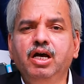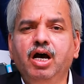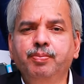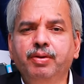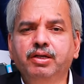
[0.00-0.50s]

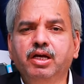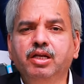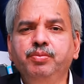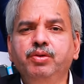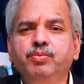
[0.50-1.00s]
ఆ
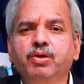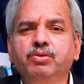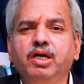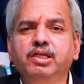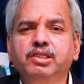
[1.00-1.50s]
పట్టాన్ని మీరు మటుకు
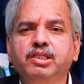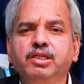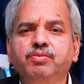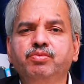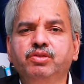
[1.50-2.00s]
దయచేసి
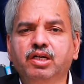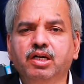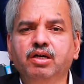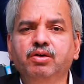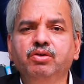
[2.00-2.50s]

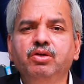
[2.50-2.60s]
చక్కగా